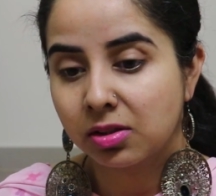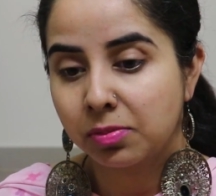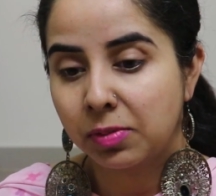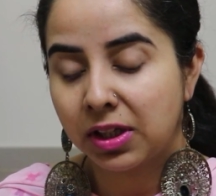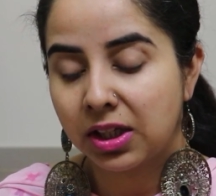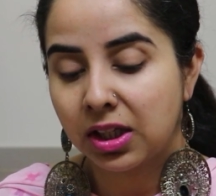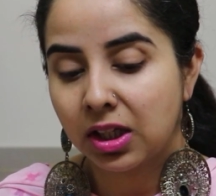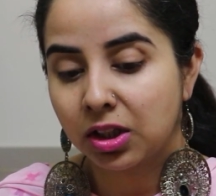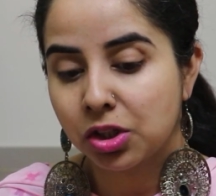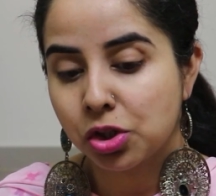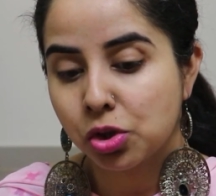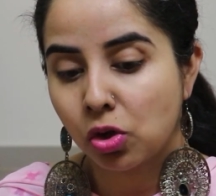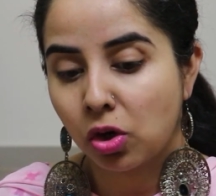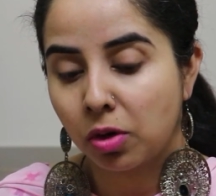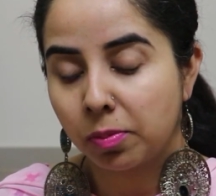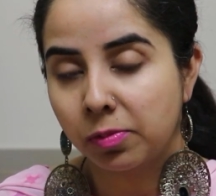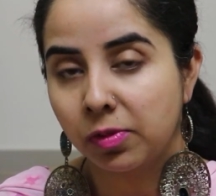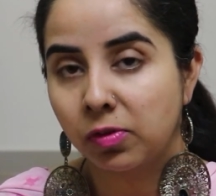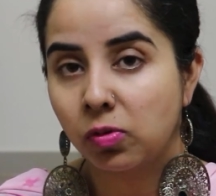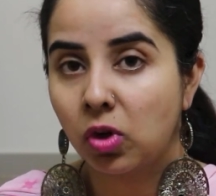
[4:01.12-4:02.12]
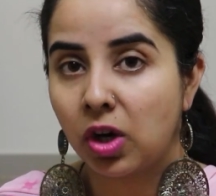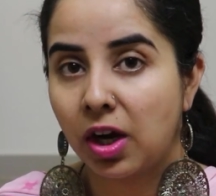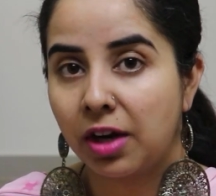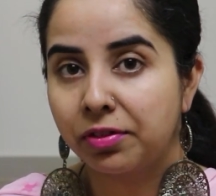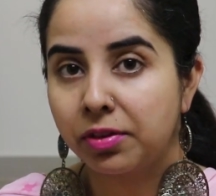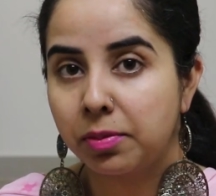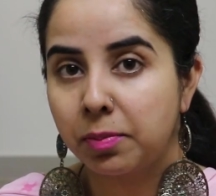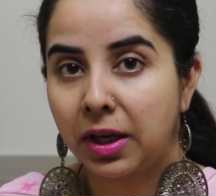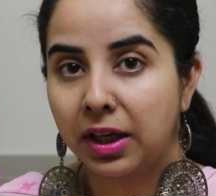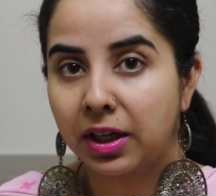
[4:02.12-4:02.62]
भैया की शॉप में वो
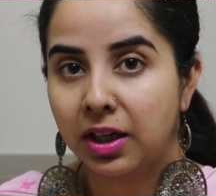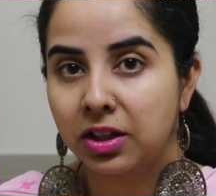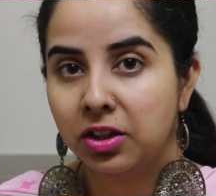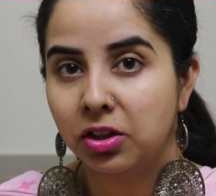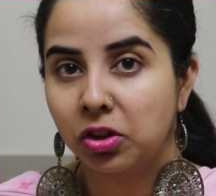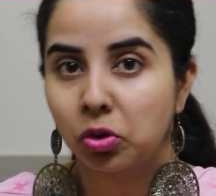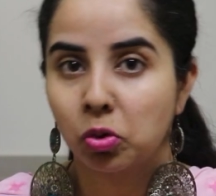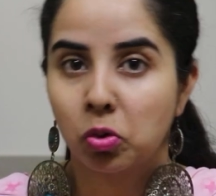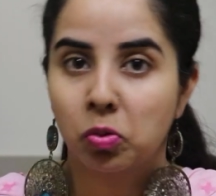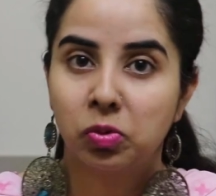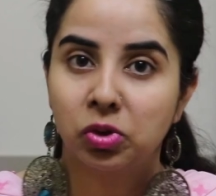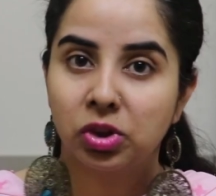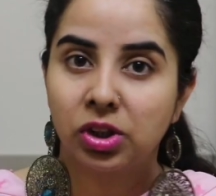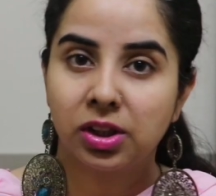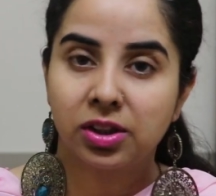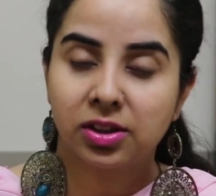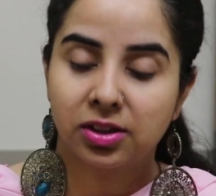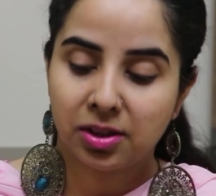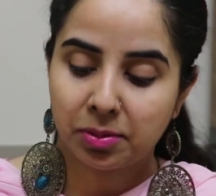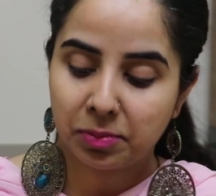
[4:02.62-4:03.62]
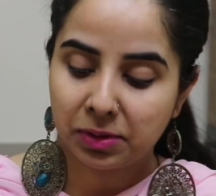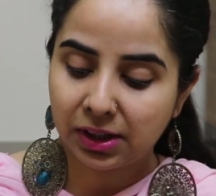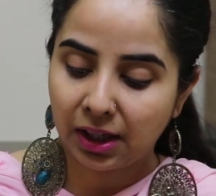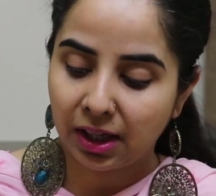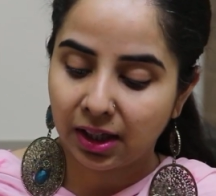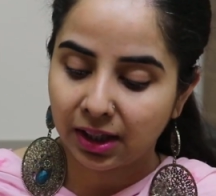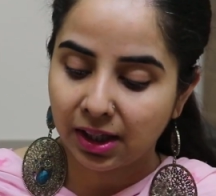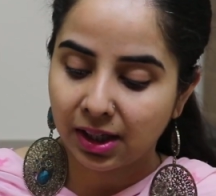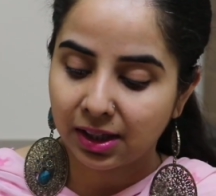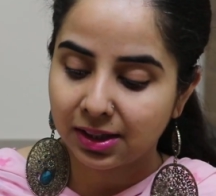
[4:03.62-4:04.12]
काफ़ी महंगा था तो मुझे समझ
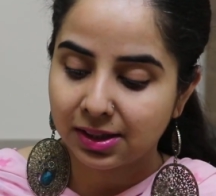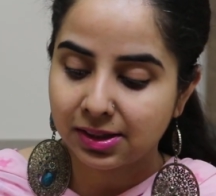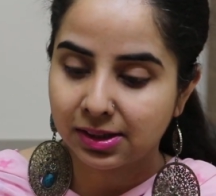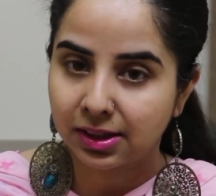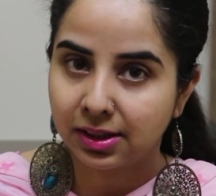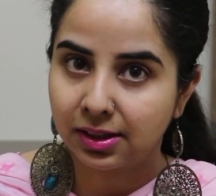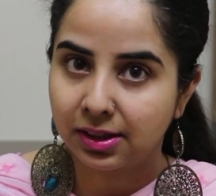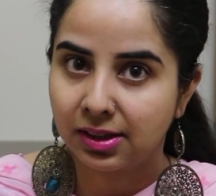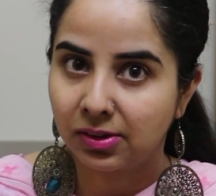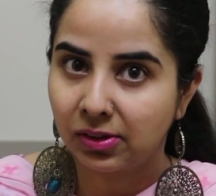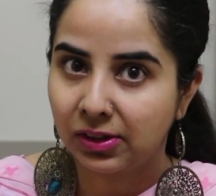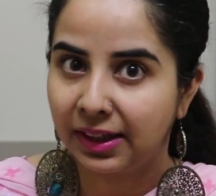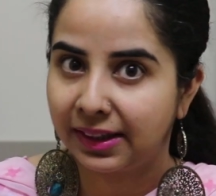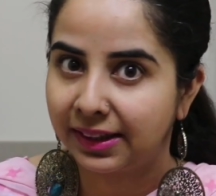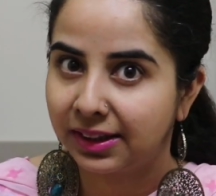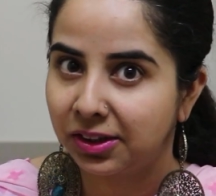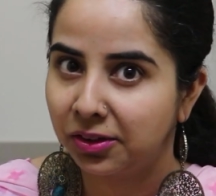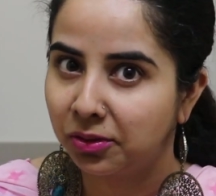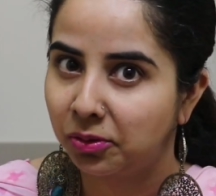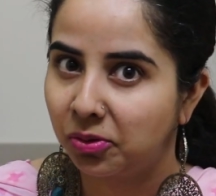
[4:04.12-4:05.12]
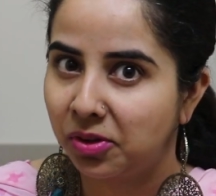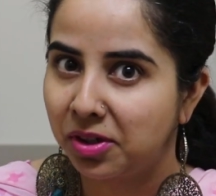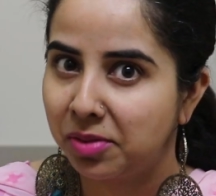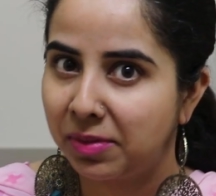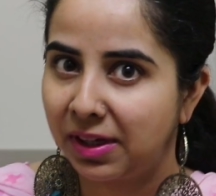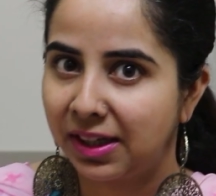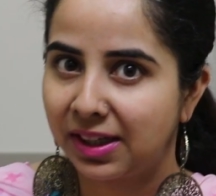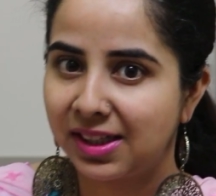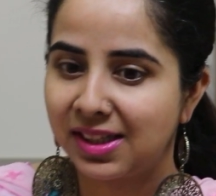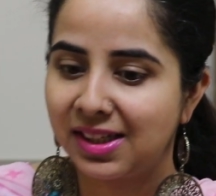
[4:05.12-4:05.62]
आ गया कि इसकी कलेक्शन थोड़ी
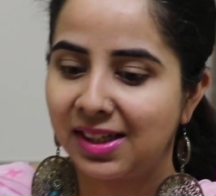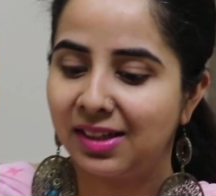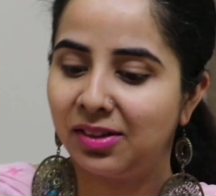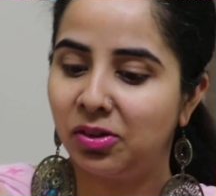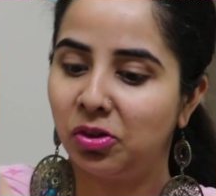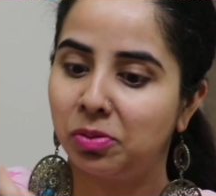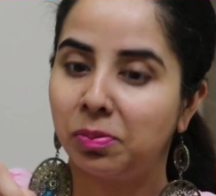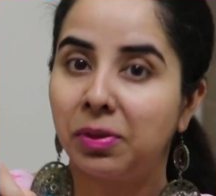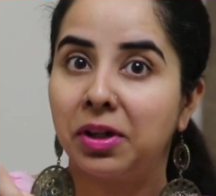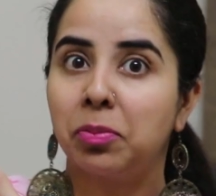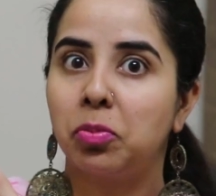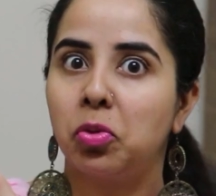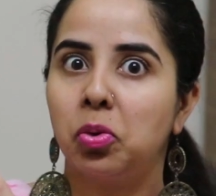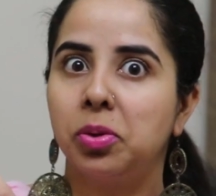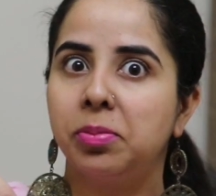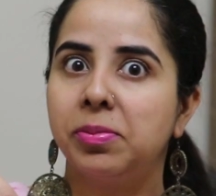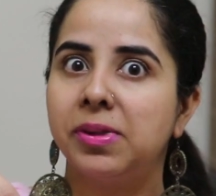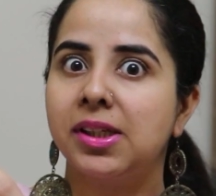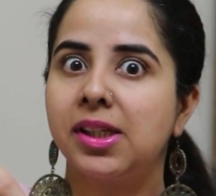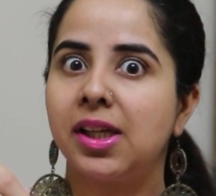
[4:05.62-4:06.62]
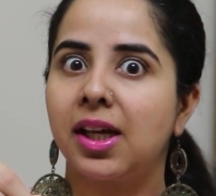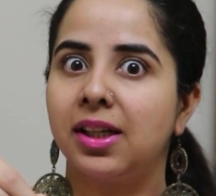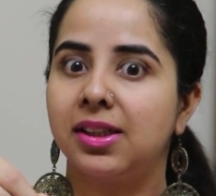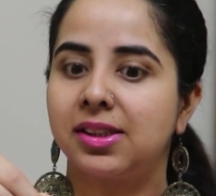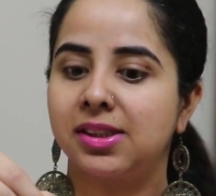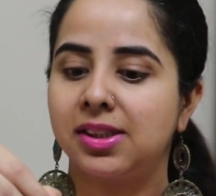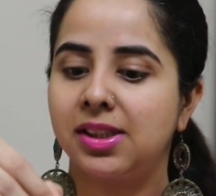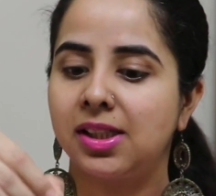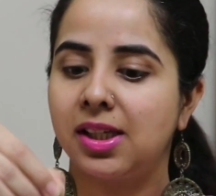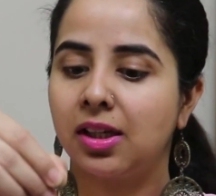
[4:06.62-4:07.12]
महंगी है और मैंने बोल भी दिया
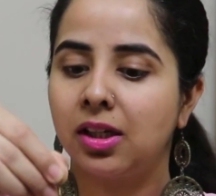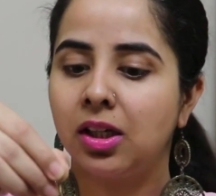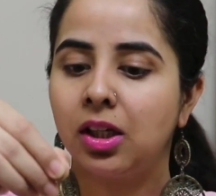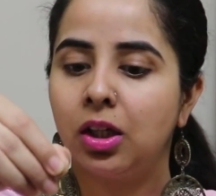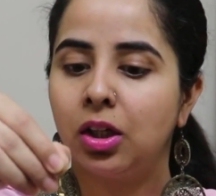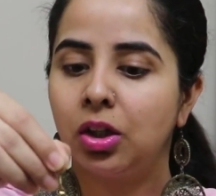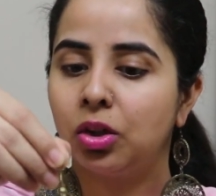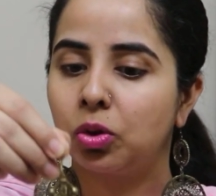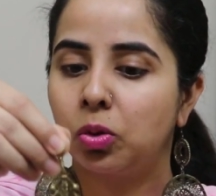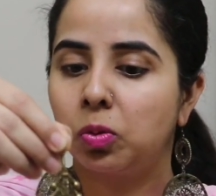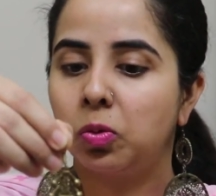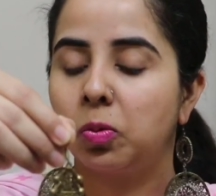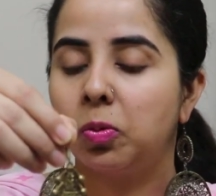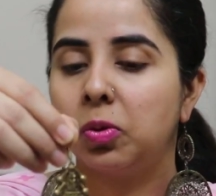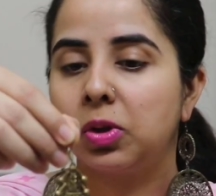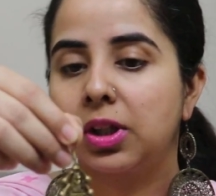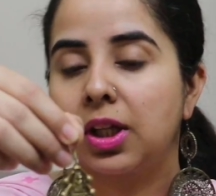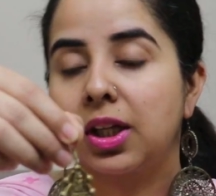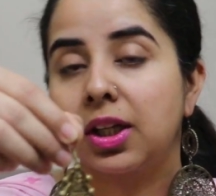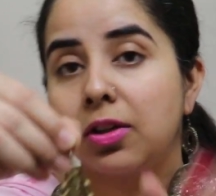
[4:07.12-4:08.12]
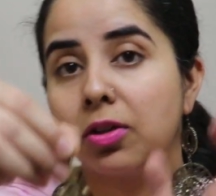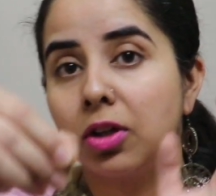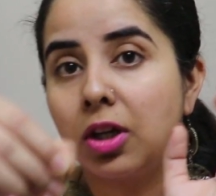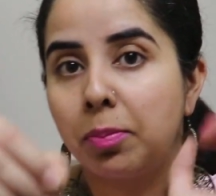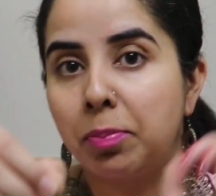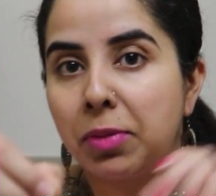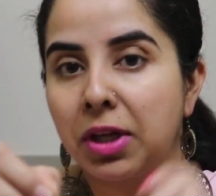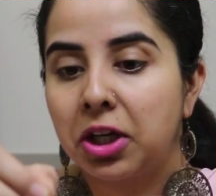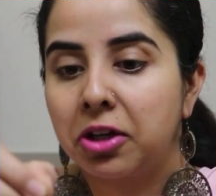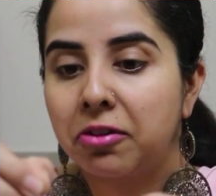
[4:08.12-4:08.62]
इसकी है तो वो बोलता कि
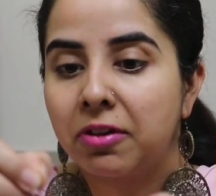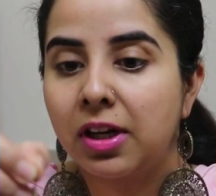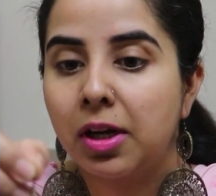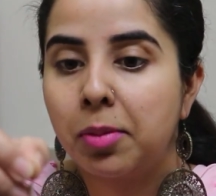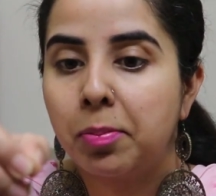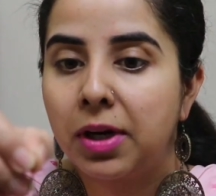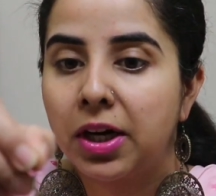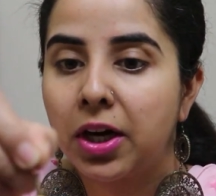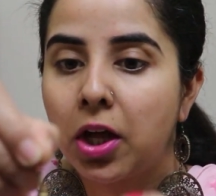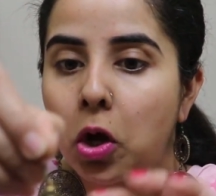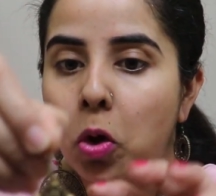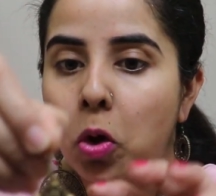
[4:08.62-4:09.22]
मेरे वाला बड़ा